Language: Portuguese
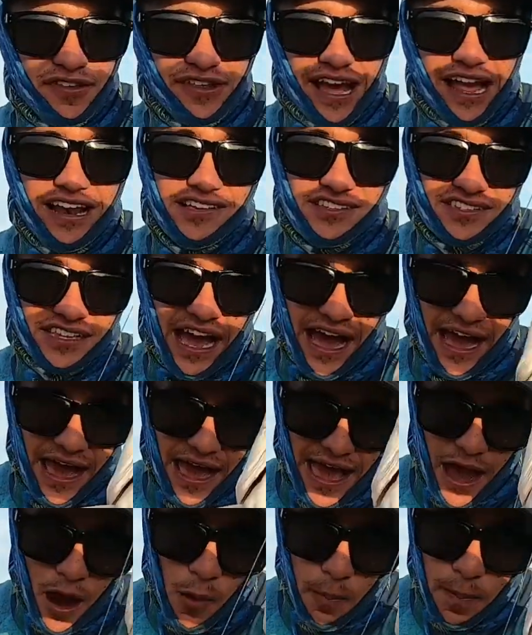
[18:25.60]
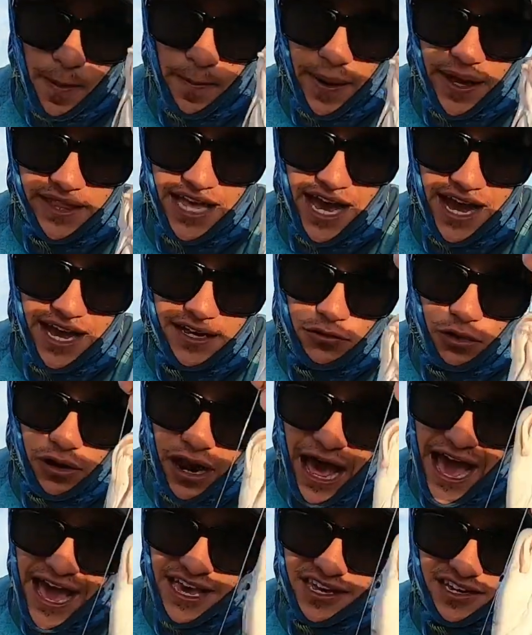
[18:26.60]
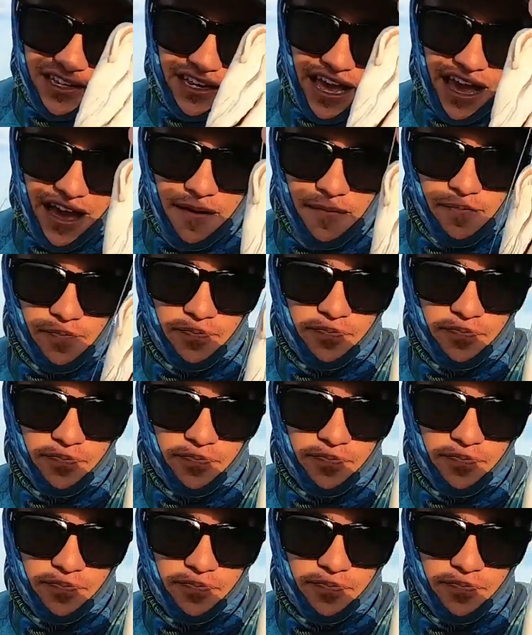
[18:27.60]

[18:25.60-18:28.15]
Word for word: finalizar, é o Papaterra do like, né?